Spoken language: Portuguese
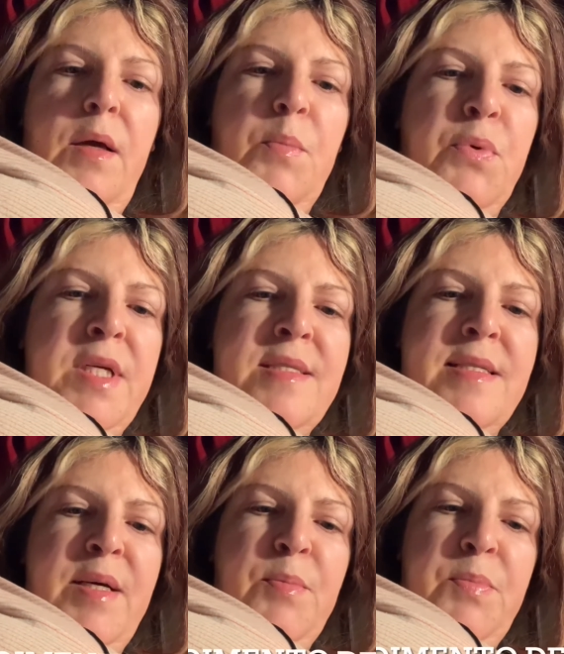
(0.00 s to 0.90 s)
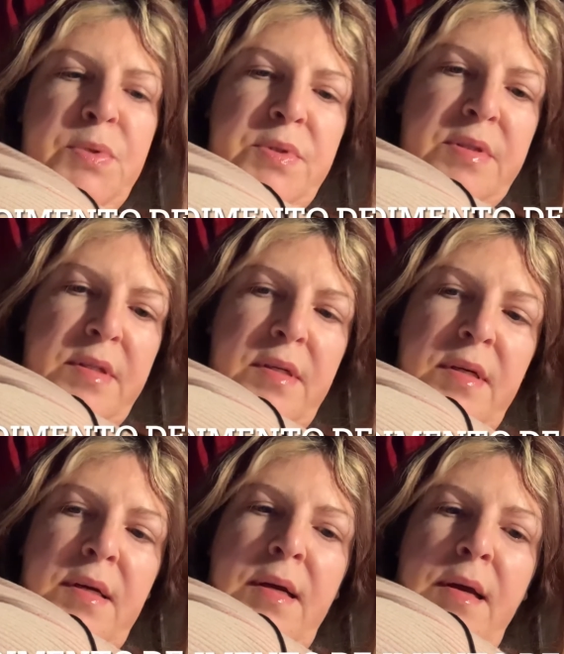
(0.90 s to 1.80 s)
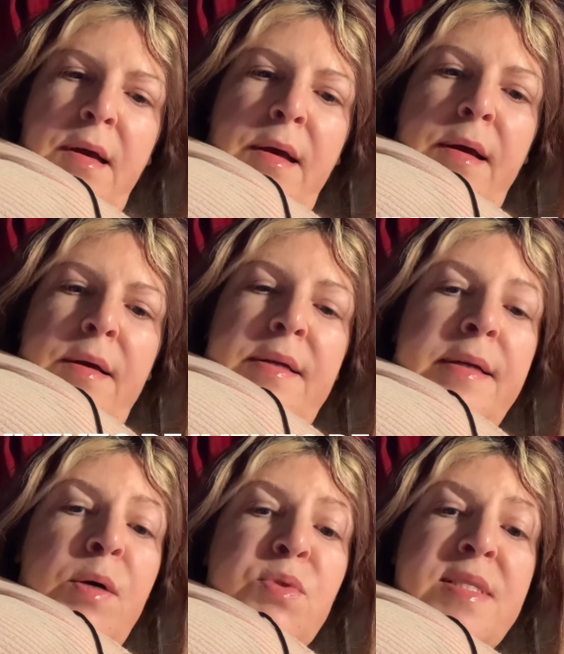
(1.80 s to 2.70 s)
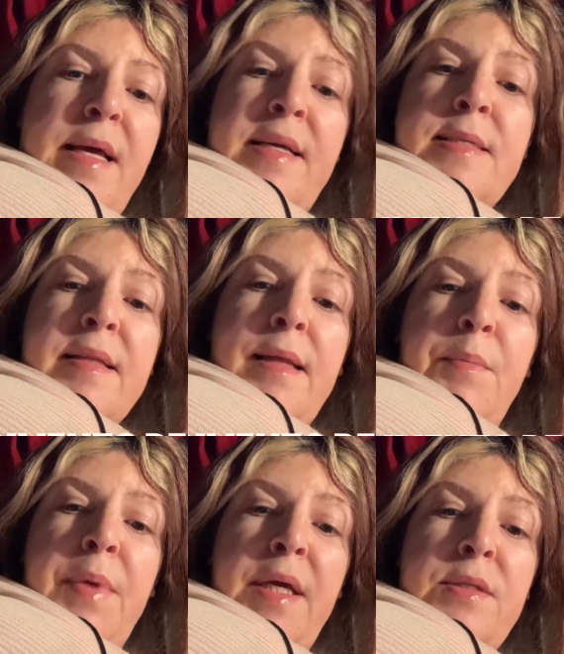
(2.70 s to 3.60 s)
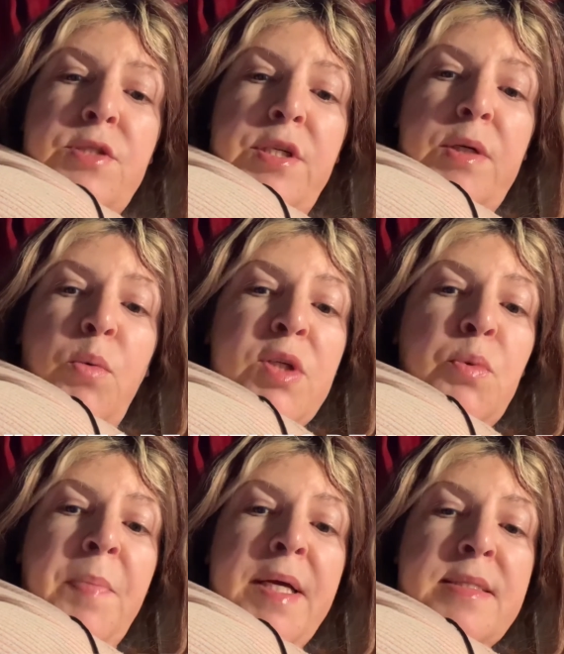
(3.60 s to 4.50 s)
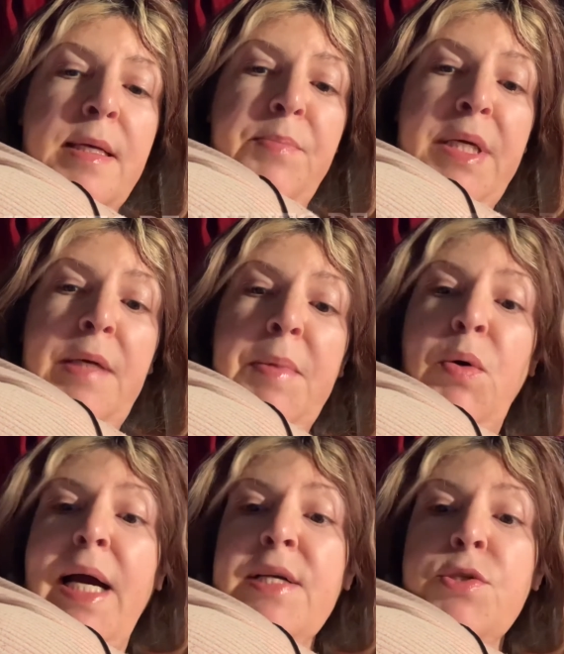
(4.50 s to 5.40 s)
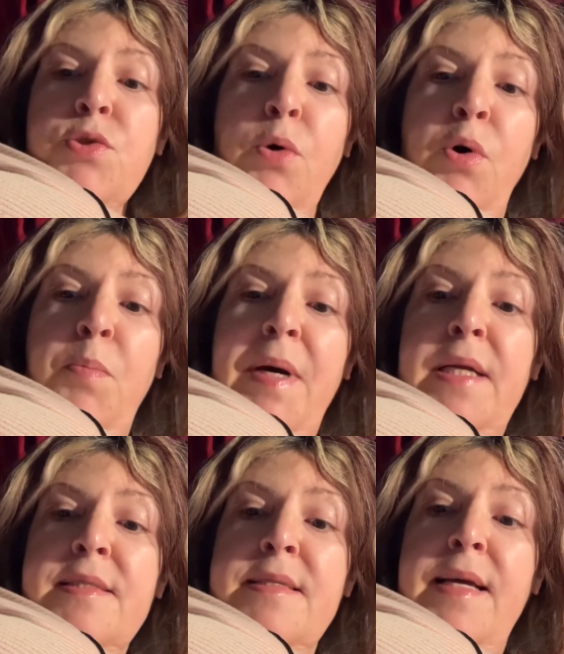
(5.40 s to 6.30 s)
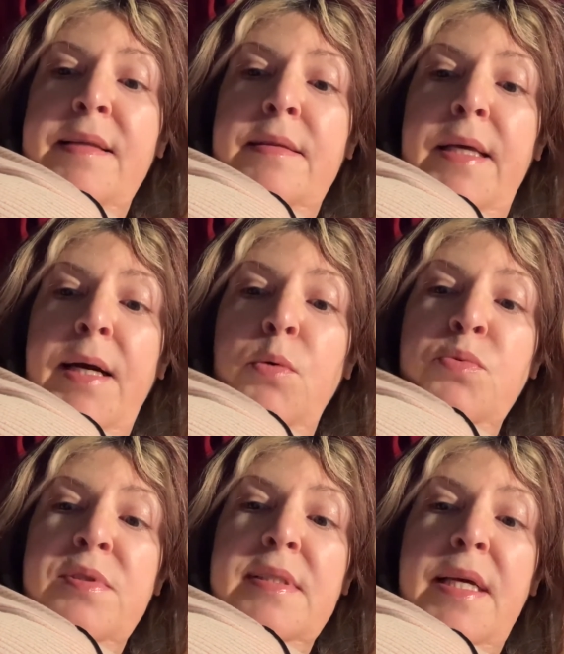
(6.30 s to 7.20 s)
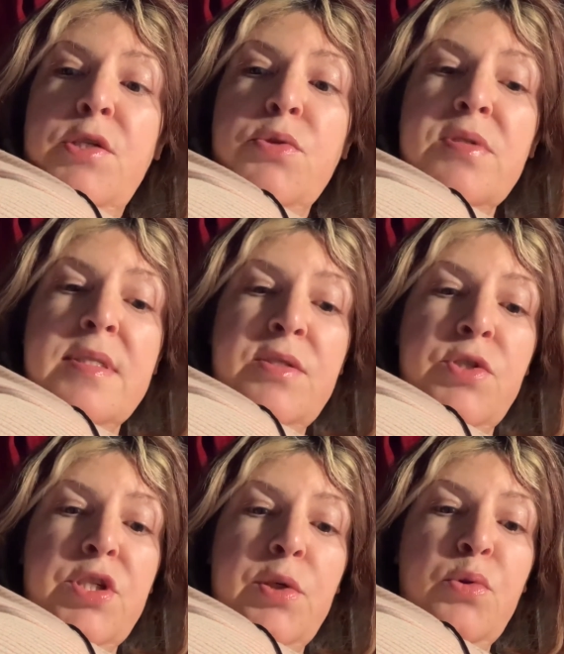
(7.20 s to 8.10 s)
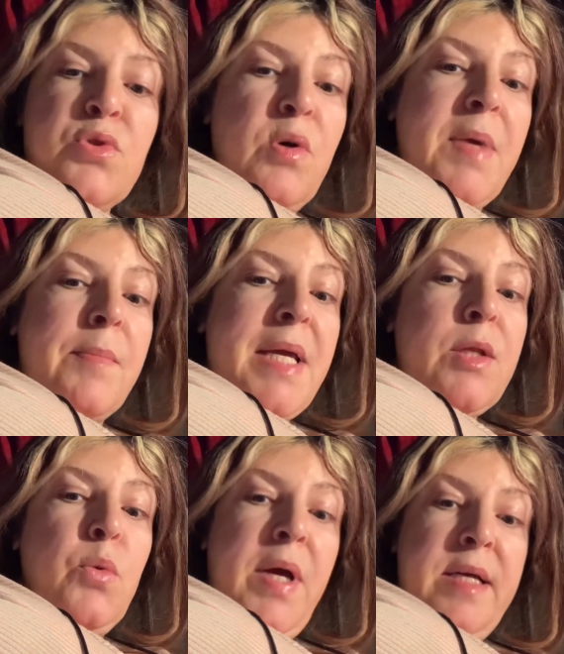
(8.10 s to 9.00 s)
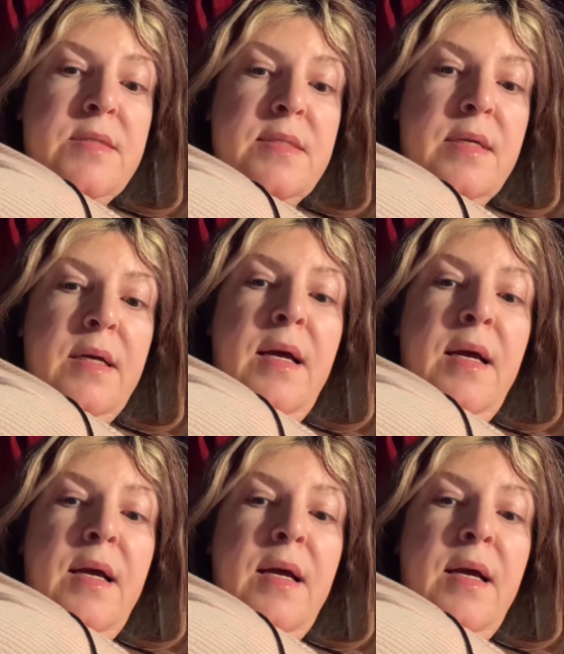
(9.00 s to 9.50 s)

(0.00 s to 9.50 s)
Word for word: Por exemplo, não sei exatamente quando percebi que meu cachorro parecia ter um sexto sentido sobre a minha doença,